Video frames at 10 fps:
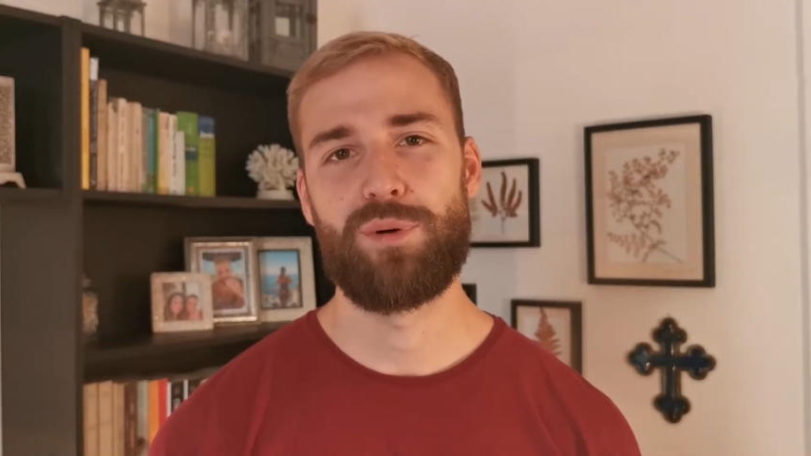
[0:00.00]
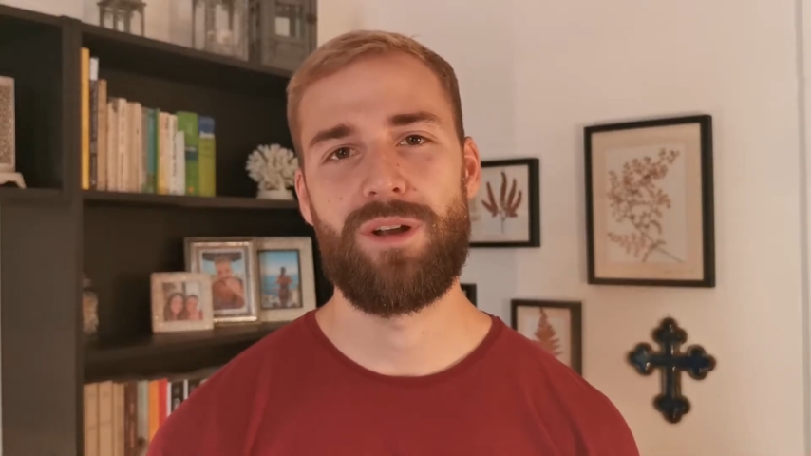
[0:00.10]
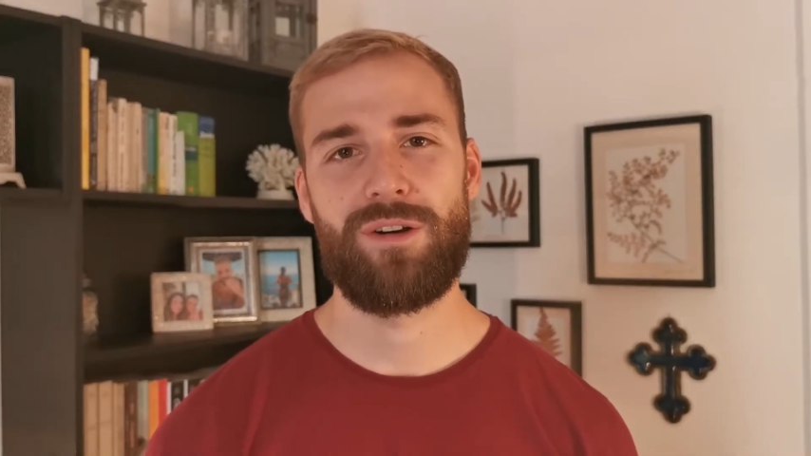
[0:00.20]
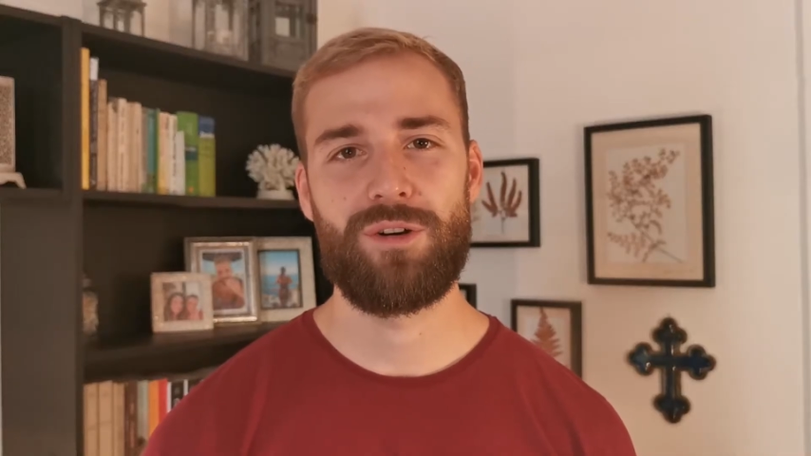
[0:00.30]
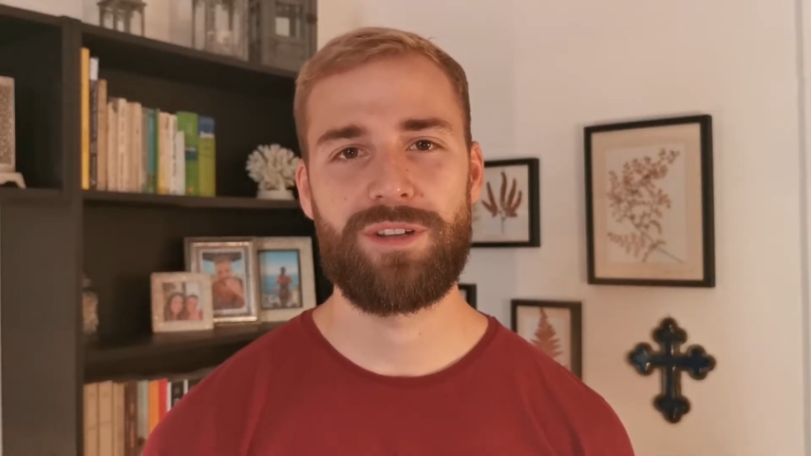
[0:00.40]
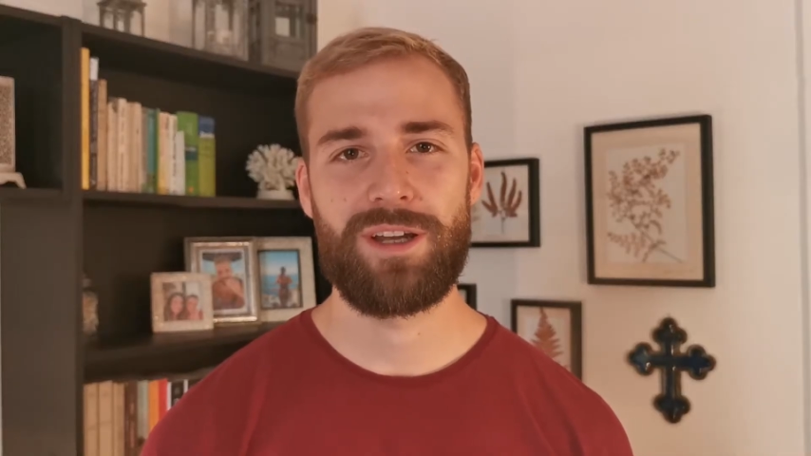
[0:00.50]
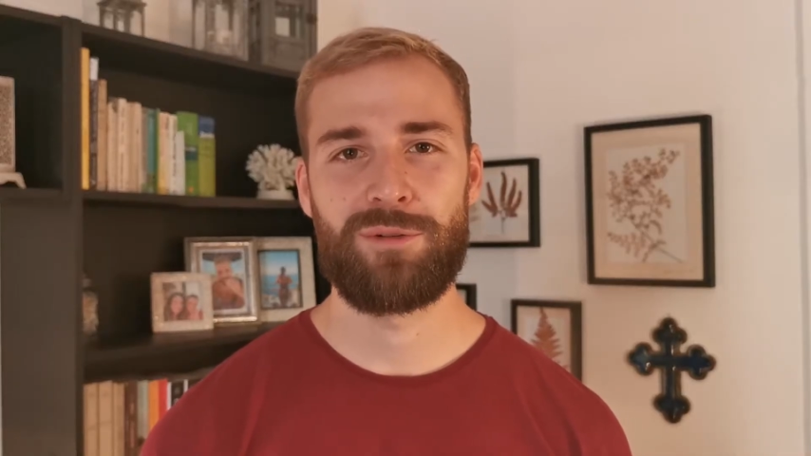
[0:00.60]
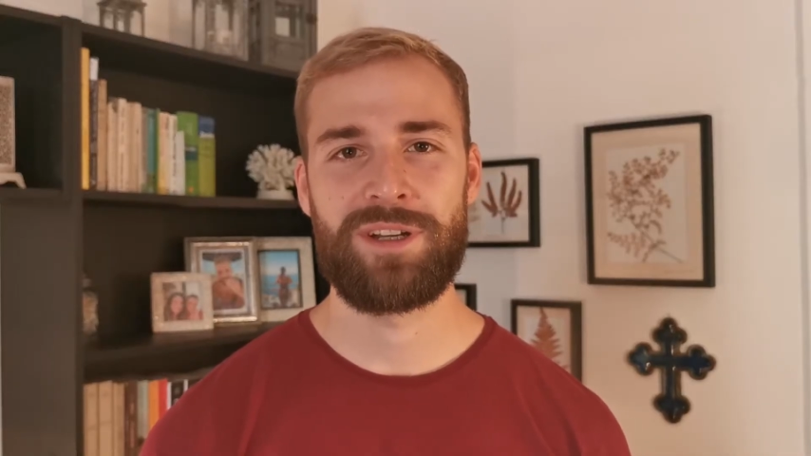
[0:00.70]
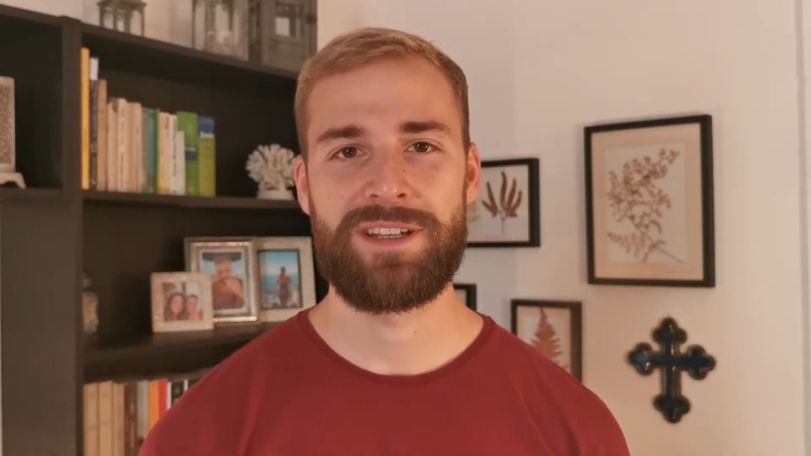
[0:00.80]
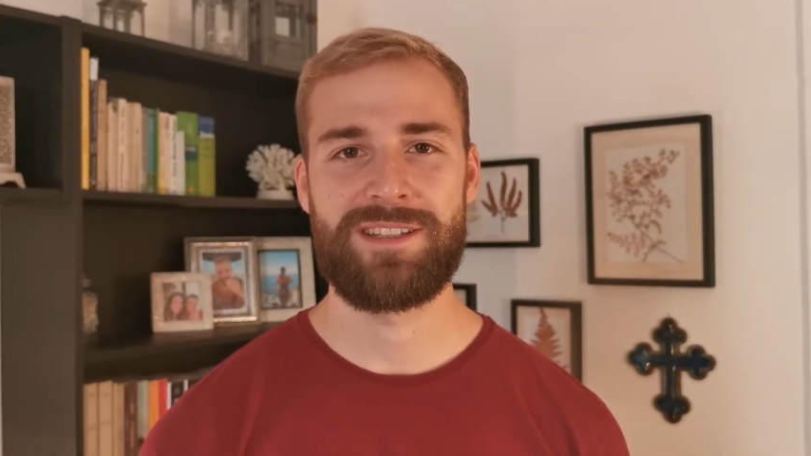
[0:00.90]
Polaroid
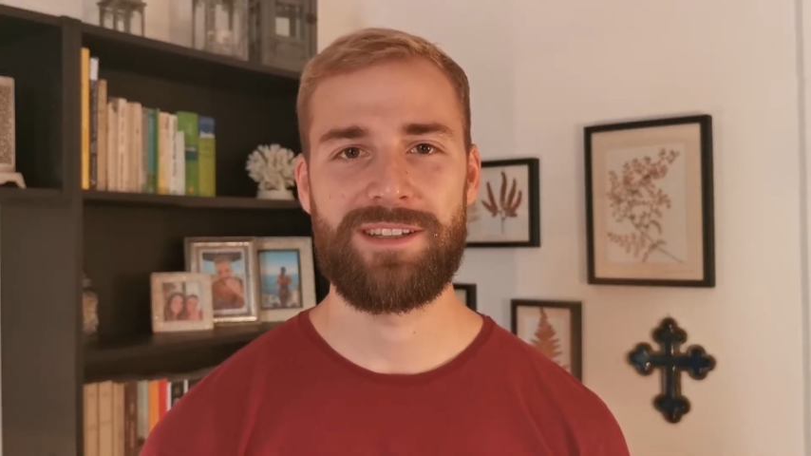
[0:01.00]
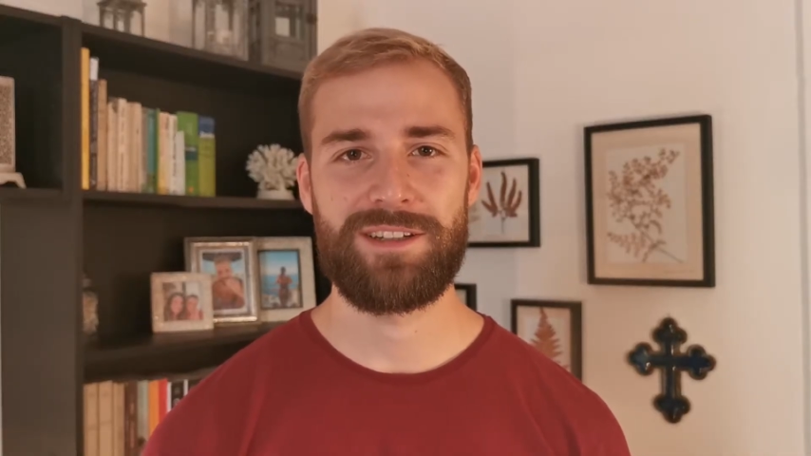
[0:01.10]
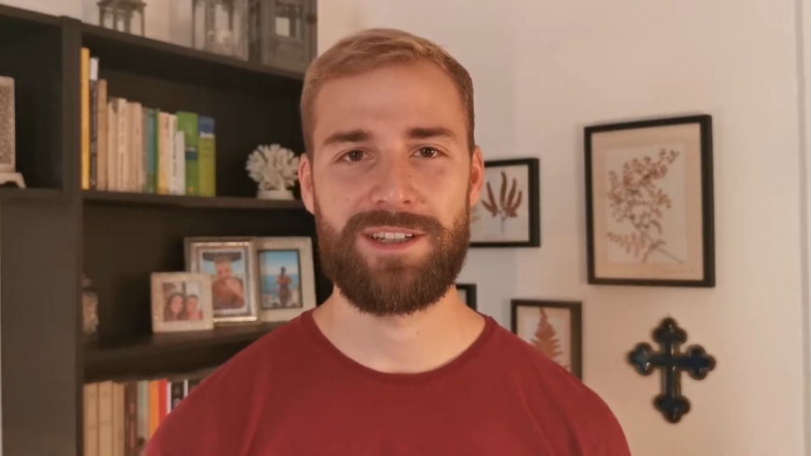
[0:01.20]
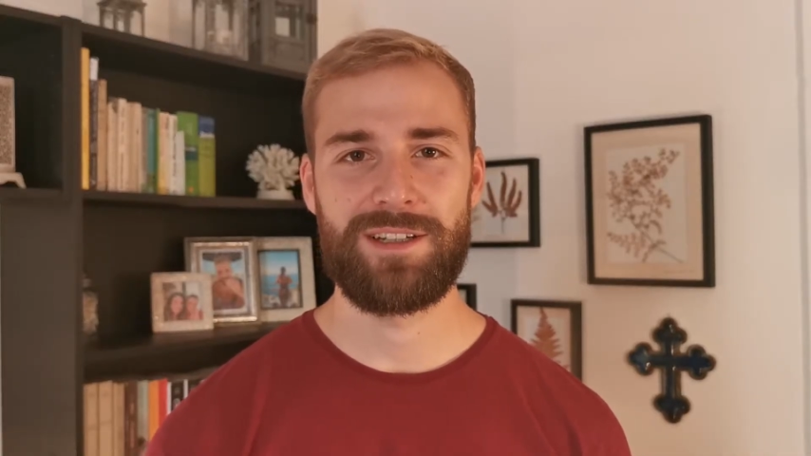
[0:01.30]
100er Serie.